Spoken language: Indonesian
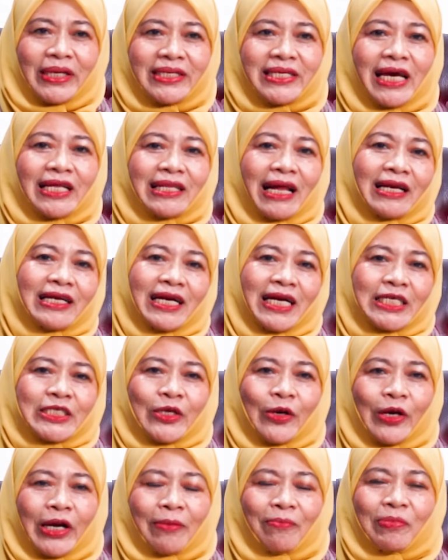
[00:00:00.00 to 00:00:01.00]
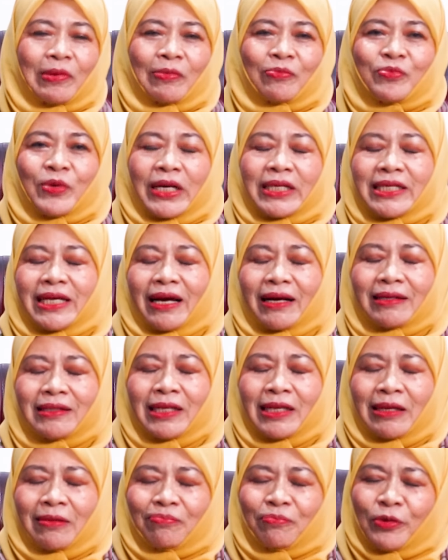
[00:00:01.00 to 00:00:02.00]
dia adalah seorang perempuan yang
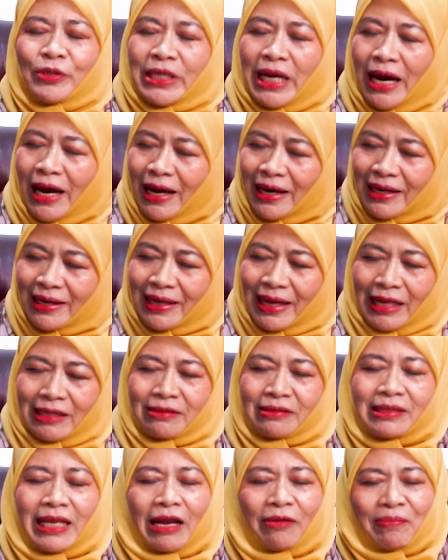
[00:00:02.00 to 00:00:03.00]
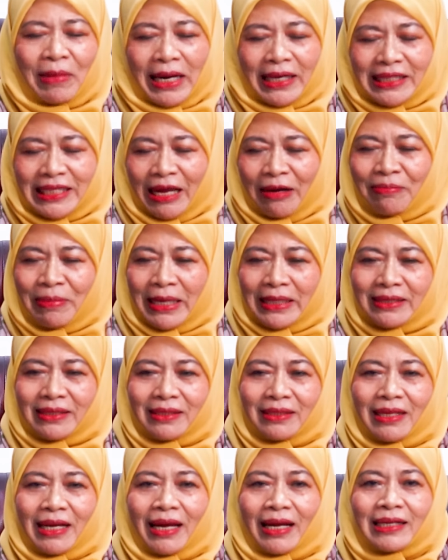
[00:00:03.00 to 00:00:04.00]
punya harkat dan martabat
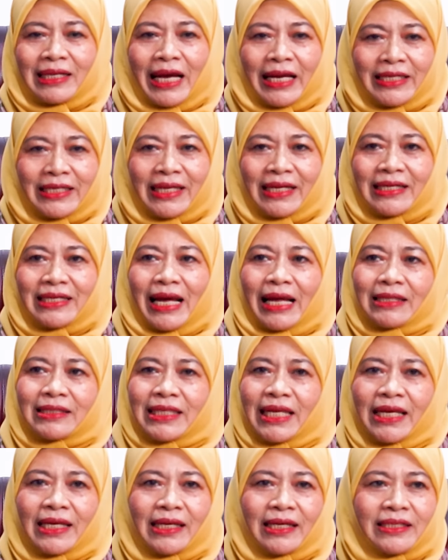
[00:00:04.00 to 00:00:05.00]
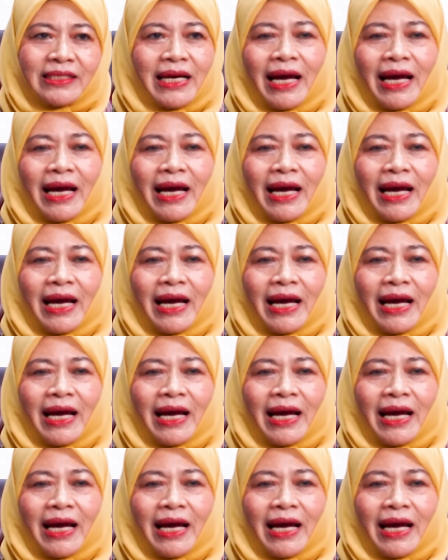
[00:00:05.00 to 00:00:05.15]
harga diri yang tinggi.